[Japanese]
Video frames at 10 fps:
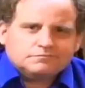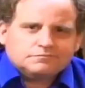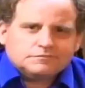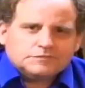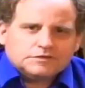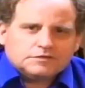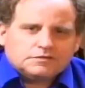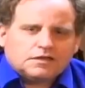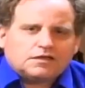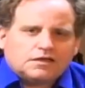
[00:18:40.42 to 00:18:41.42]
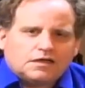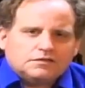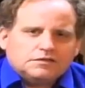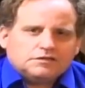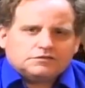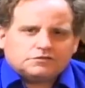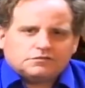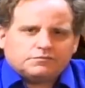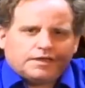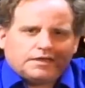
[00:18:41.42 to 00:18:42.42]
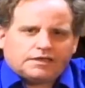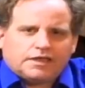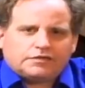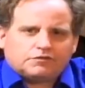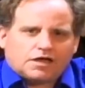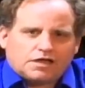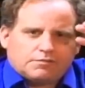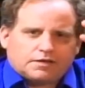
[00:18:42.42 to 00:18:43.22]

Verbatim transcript: なるほどね、だからその命令系統を変えれば